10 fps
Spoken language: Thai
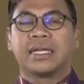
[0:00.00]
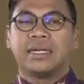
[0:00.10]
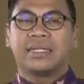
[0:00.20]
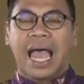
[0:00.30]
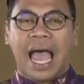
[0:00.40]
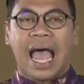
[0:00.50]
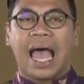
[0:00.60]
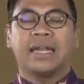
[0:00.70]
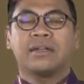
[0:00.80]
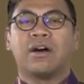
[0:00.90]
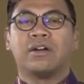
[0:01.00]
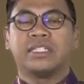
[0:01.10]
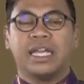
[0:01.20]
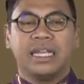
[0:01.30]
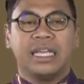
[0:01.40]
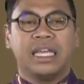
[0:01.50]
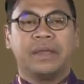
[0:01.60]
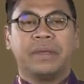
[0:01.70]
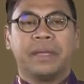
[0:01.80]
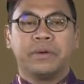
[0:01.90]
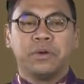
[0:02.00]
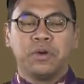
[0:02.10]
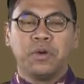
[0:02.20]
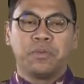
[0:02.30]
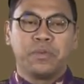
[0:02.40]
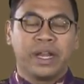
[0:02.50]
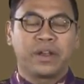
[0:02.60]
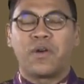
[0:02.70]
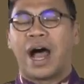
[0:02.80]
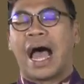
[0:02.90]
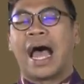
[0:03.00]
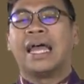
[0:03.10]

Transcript: คือฐานของเจดีมีพระรูปเวียนขวา